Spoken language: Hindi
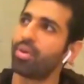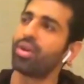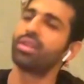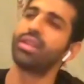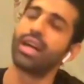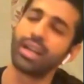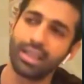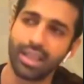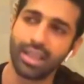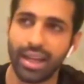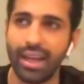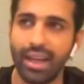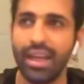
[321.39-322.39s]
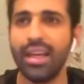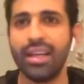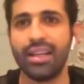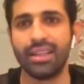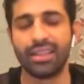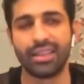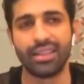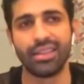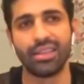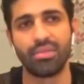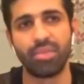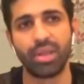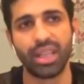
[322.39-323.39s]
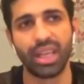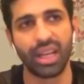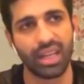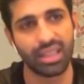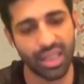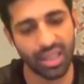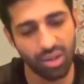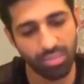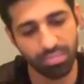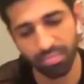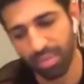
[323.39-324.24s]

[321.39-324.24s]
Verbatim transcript: बहुत आगे जाना है बट देखा जाए तो